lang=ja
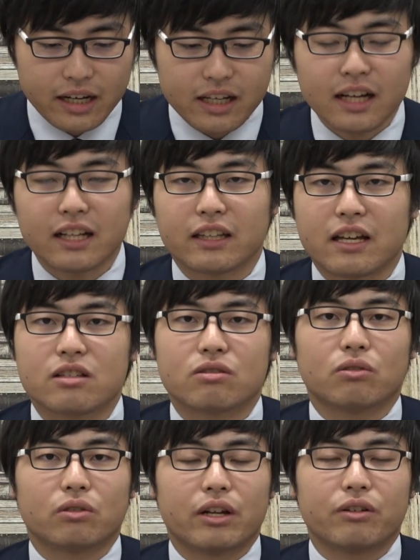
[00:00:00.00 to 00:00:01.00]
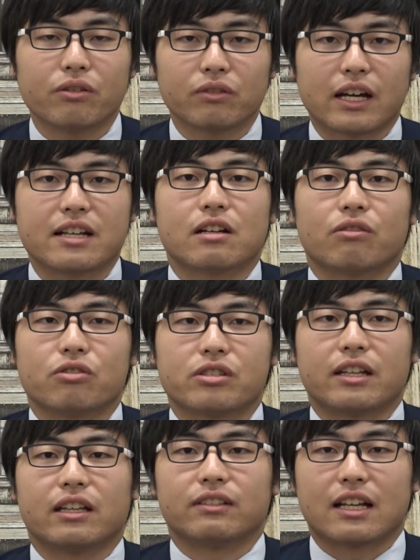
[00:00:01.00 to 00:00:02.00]
理科で点数を取れるよう対策をし
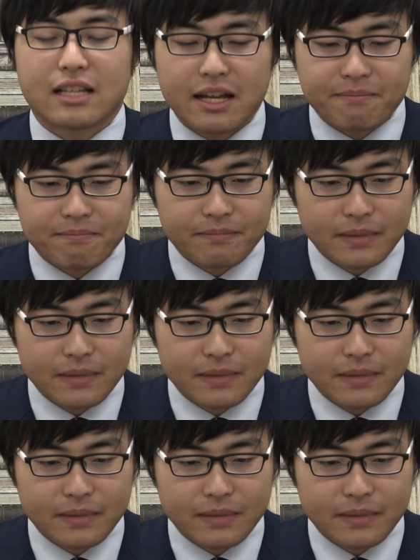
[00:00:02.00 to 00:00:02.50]
ていってください。